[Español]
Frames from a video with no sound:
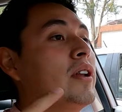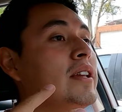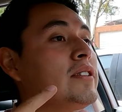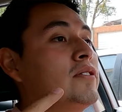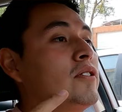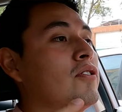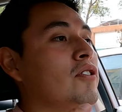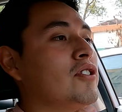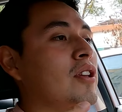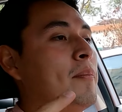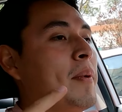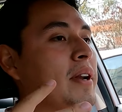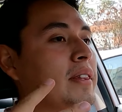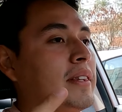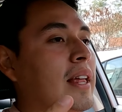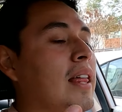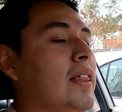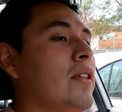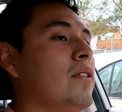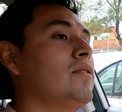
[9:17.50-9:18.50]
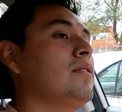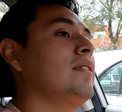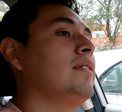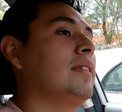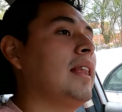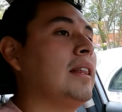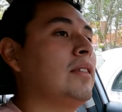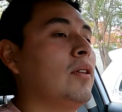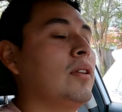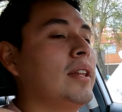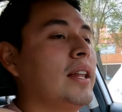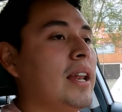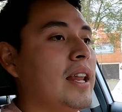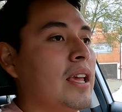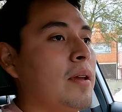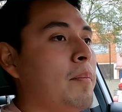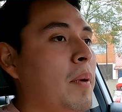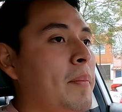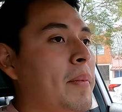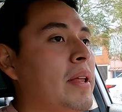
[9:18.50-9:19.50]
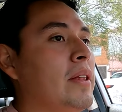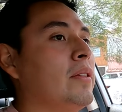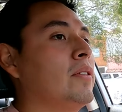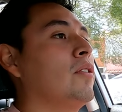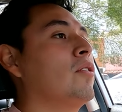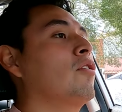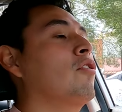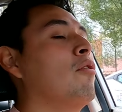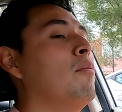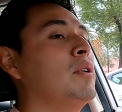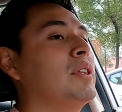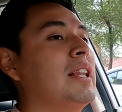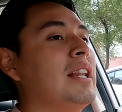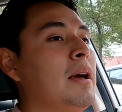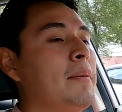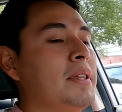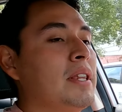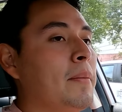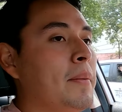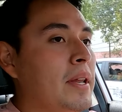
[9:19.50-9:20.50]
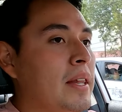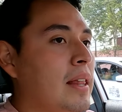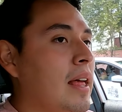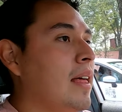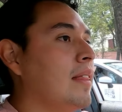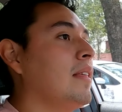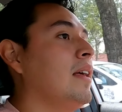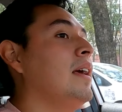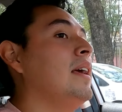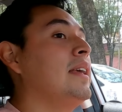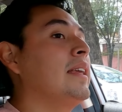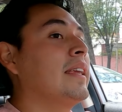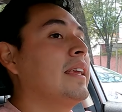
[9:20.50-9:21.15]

con estos dos apartados, tanto el del equipamiento como el de la habitabilidad,